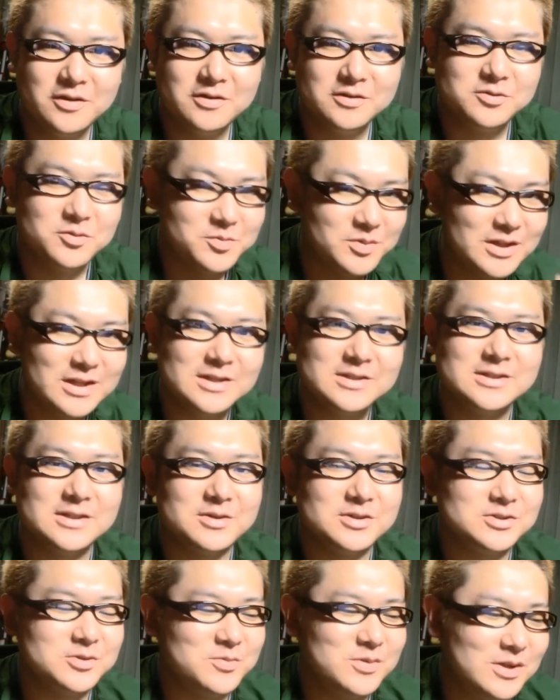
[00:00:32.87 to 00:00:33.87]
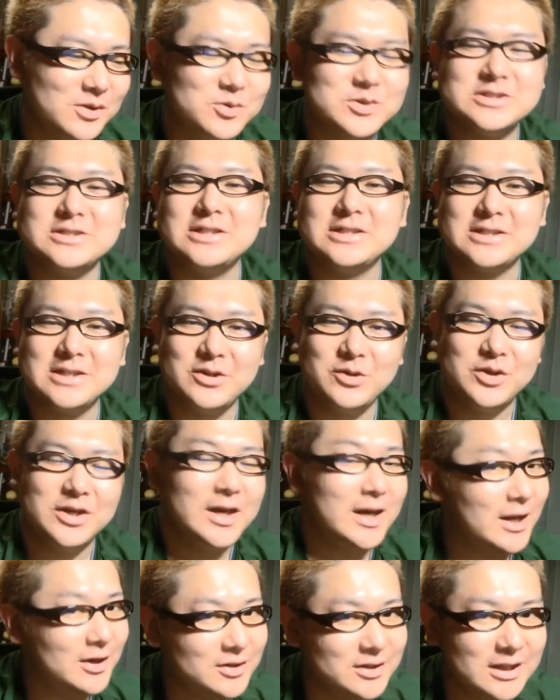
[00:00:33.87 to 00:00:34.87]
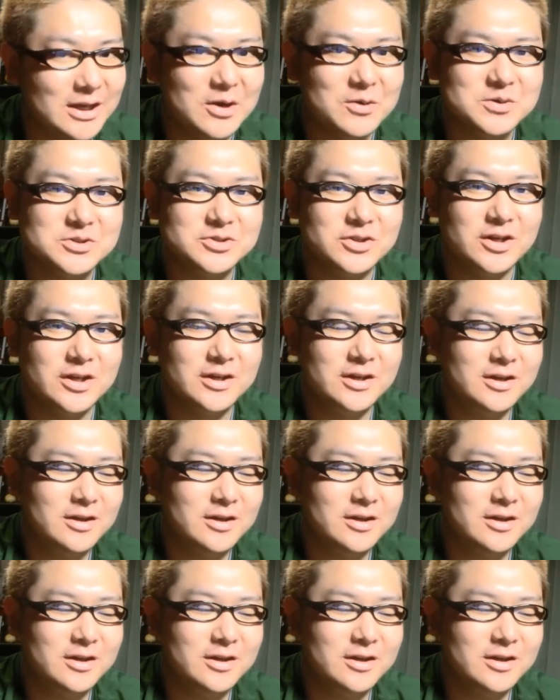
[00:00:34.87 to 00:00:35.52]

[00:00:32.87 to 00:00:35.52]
それみんなさんちょっと見てほしいんですけど、キャラクターが面白い。